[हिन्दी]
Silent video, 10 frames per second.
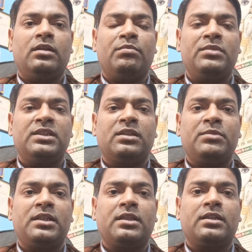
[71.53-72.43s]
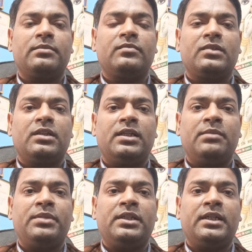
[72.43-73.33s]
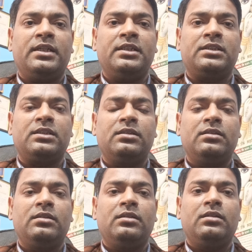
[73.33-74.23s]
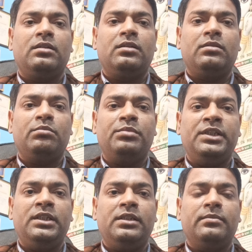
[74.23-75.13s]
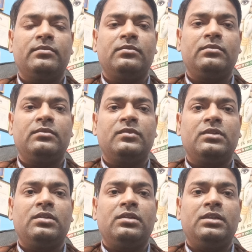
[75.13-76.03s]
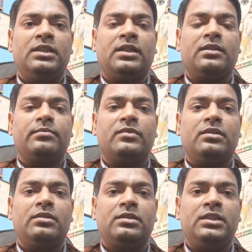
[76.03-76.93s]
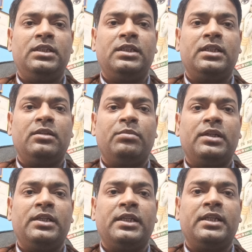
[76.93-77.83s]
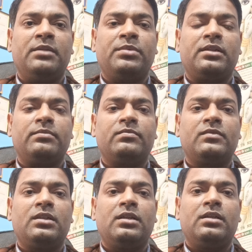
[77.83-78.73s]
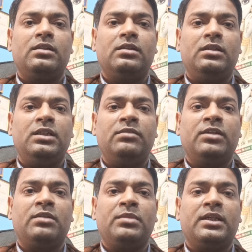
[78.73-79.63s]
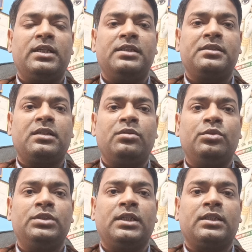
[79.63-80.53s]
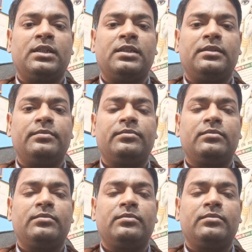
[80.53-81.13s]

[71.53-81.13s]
लंबे समय तक हेपेटाइटिस बी या सी के बने रहने पर लीवर में कैंसर हो जाता है